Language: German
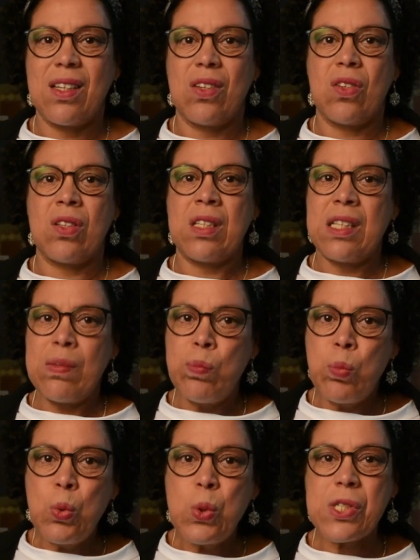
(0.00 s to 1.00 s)
Und
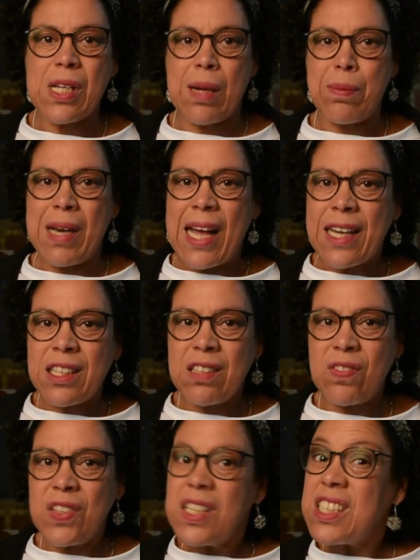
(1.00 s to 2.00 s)
mühsam
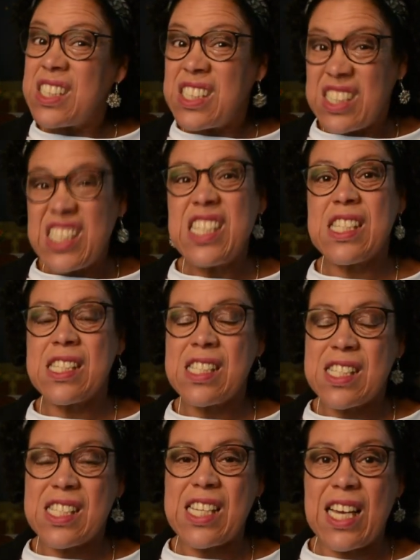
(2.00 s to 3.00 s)
lernen wir in
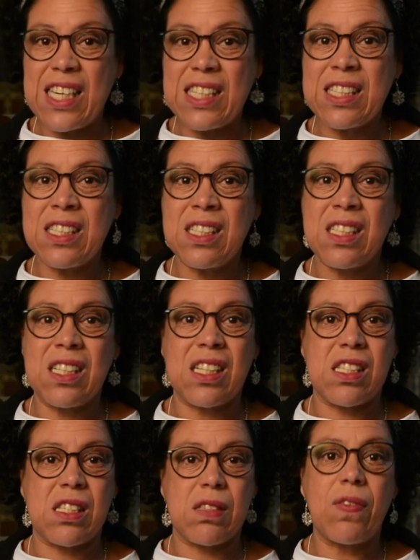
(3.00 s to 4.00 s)
diesen Zeiten
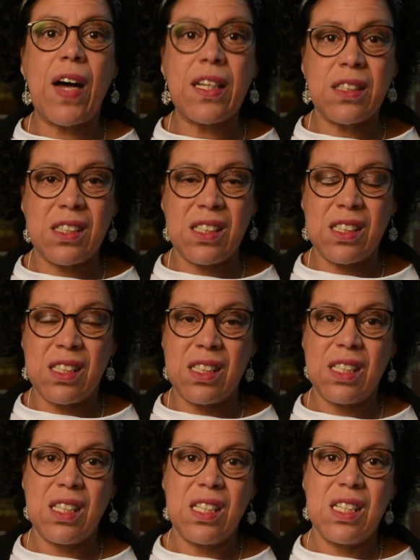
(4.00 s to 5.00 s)
das Warten,
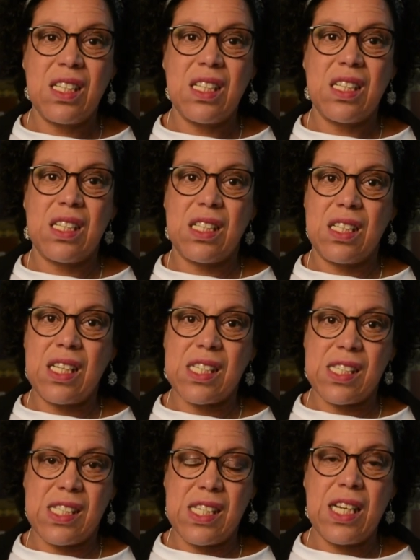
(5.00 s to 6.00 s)

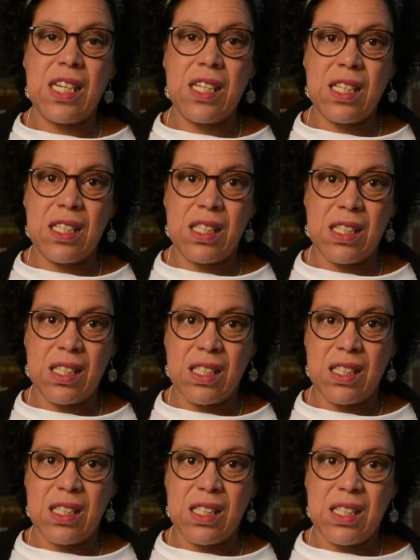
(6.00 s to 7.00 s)
das Sehnen,
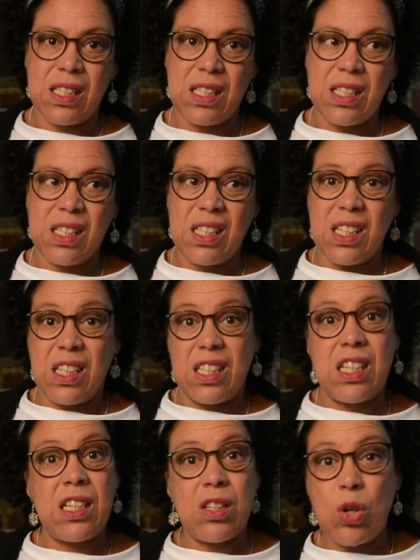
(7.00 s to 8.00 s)

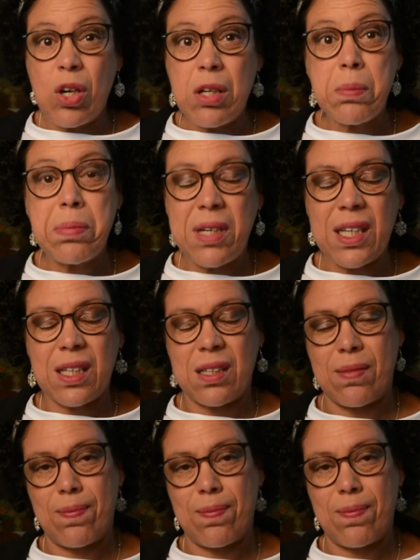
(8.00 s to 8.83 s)
den neuen Blick.